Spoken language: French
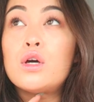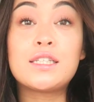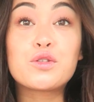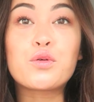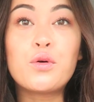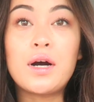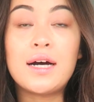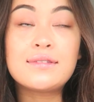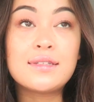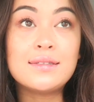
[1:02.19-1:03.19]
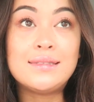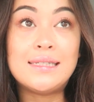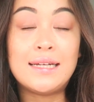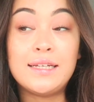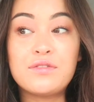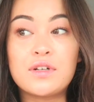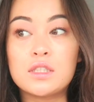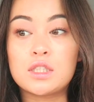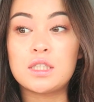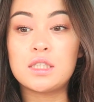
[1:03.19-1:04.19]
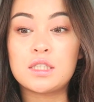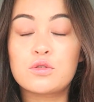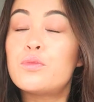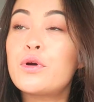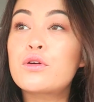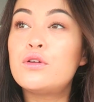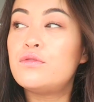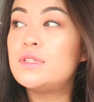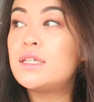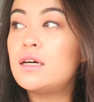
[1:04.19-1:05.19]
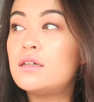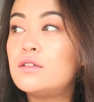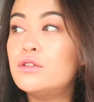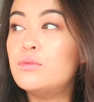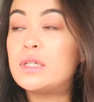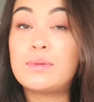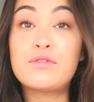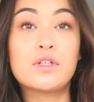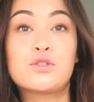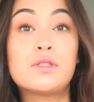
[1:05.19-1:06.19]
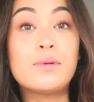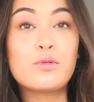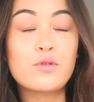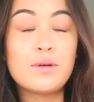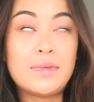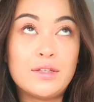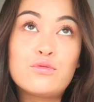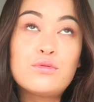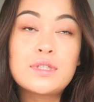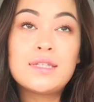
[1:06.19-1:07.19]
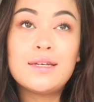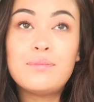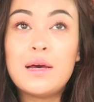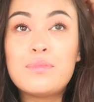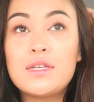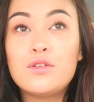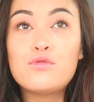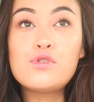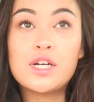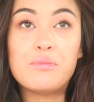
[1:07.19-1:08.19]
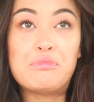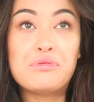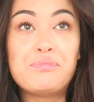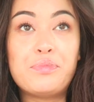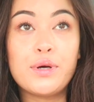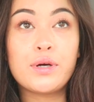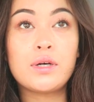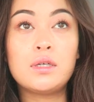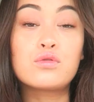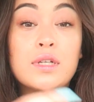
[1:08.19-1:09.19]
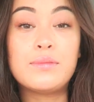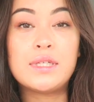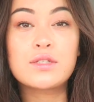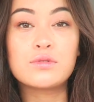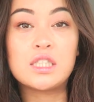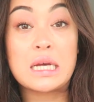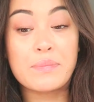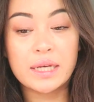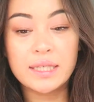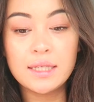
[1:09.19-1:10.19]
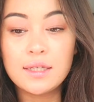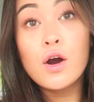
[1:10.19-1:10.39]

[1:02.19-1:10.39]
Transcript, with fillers: J'ai trop hâte d'y aller, enfin j'ai trop peur que le visa ne euh, passe pas, enfin je sais pas pourquoi mais tout ce qui est papier et tout j'ai un peu peur, surtout les billets sont déjà pris.